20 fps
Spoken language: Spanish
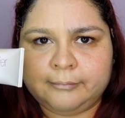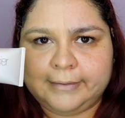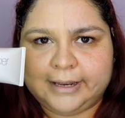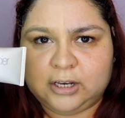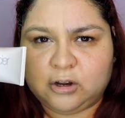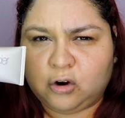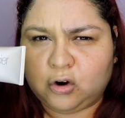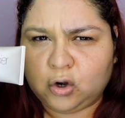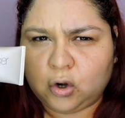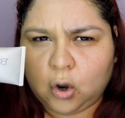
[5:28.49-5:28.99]

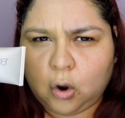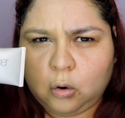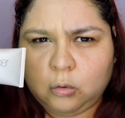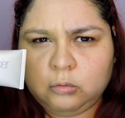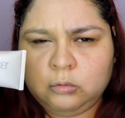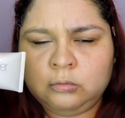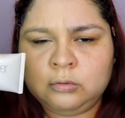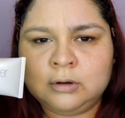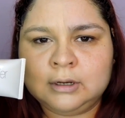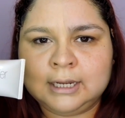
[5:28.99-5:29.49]
medio
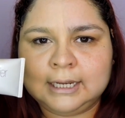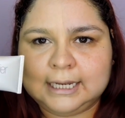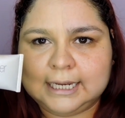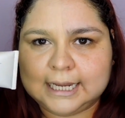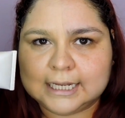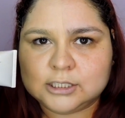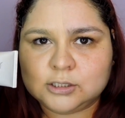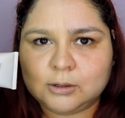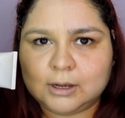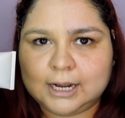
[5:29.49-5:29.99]
glow
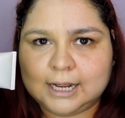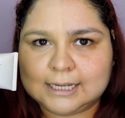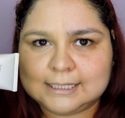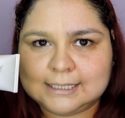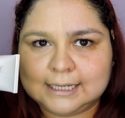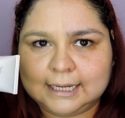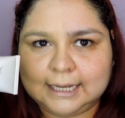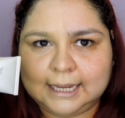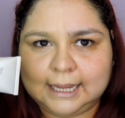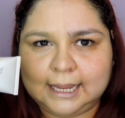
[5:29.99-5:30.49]
y esto
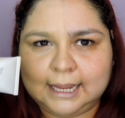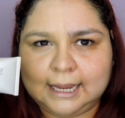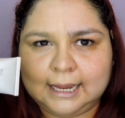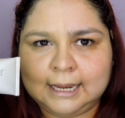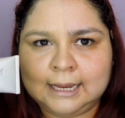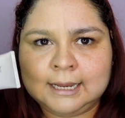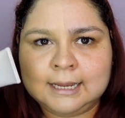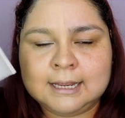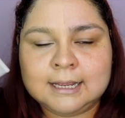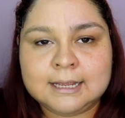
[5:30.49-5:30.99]
hace que